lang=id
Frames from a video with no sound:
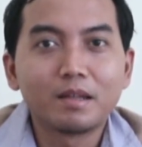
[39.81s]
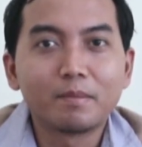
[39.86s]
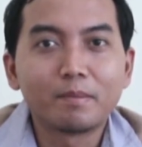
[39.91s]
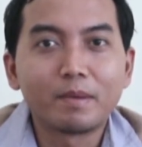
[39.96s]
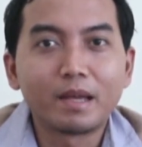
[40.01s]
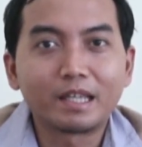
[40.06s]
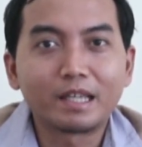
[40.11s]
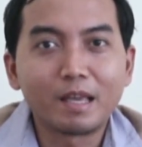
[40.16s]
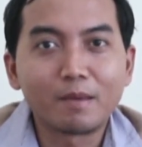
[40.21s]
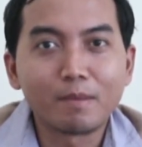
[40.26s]

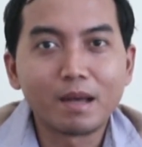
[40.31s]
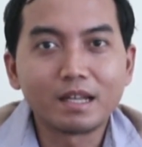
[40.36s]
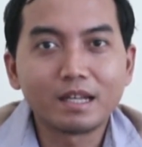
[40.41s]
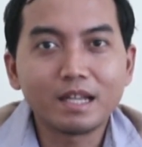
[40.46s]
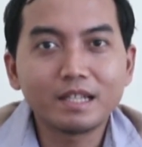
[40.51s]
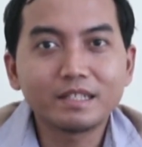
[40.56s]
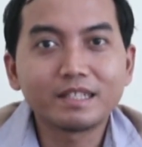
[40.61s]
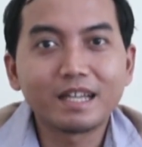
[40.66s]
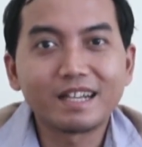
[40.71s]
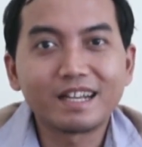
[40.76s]

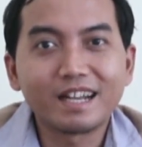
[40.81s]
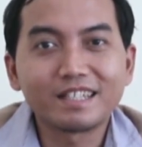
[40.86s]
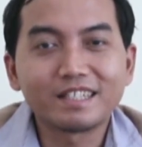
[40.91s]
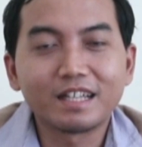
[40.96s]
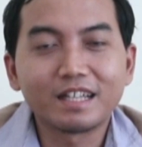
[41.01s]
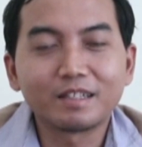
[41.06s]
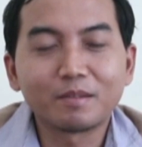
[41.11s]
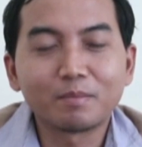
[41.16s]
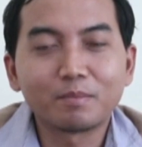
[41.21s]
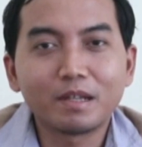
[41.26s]
bagaimana cara
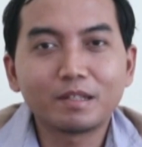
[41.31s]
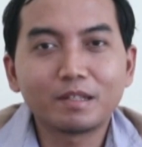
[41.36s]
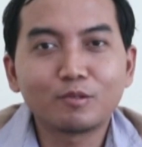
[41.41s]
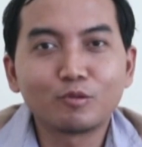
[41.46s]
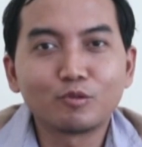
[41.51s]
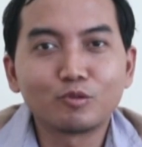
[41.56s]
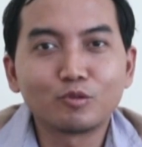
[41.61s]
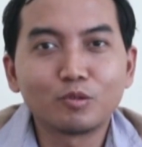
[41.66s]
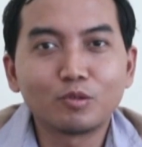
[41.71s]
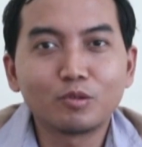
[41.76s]
yang tepat
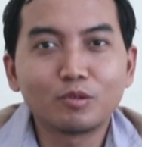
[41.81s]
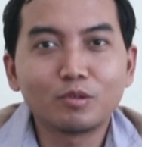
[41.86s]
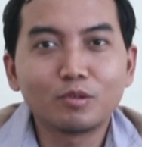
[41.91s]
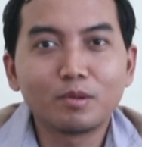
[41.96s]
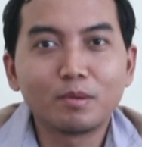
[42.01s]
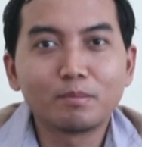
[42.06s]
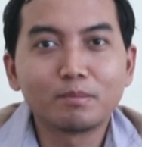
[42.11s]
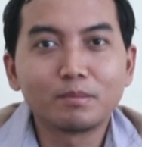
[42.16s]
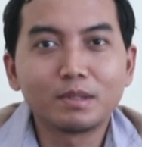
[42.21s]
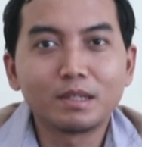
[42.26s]

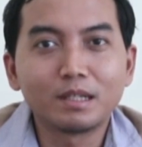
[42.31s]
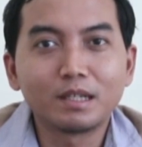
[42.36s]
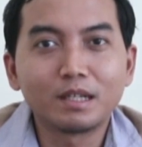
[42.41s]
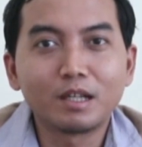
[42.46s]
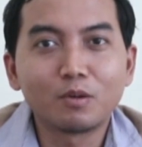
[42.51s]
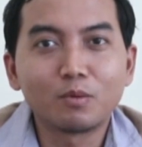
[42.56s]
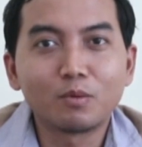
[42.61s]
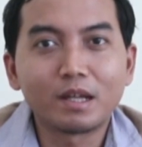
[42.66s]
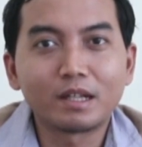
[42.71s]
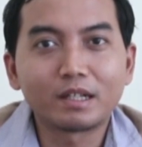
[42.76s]
untuk
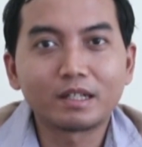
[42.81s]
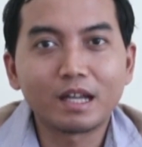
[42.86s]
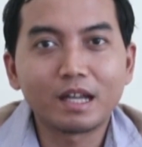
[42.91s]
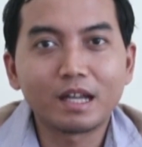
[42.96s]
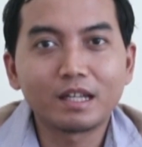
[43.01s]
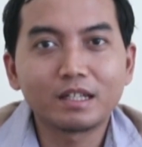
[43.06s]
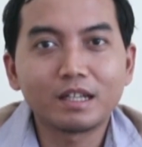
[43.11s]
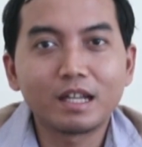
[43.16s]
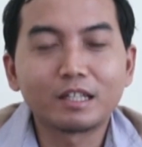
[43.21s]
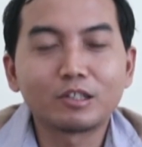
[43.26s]

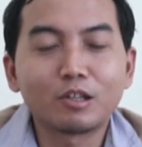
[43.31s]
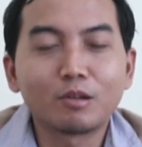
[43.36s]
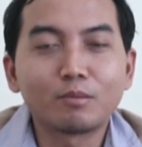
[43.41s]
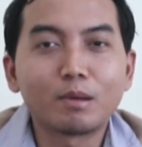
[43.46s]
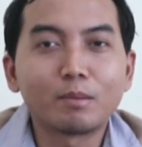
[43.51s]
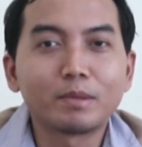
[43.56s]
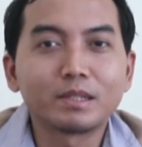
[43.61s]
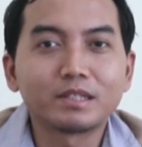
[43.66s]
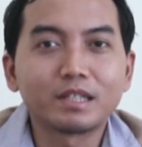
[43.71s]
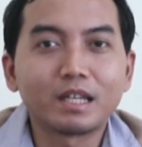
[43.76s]
mengeluarkan atau
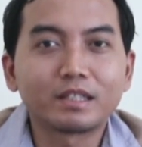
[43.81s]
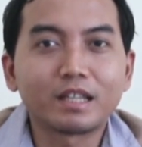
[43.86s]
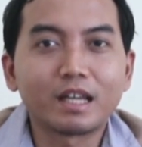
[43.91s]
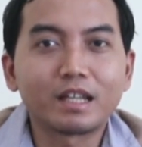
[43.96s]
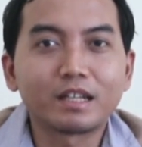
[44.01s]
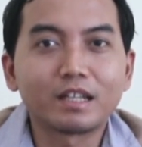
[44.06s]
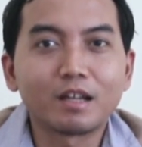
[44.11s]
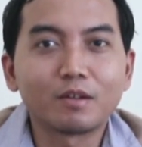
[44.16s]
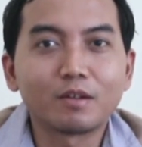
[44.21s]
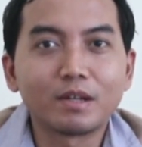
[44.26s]
memecat
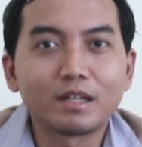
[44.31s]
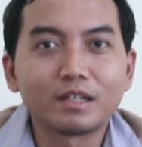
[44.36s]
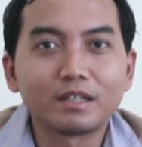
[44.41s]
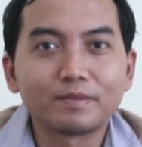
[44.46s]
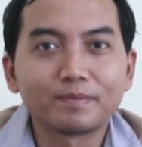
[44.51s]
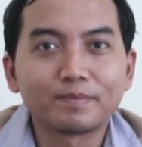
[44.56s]
karyawan.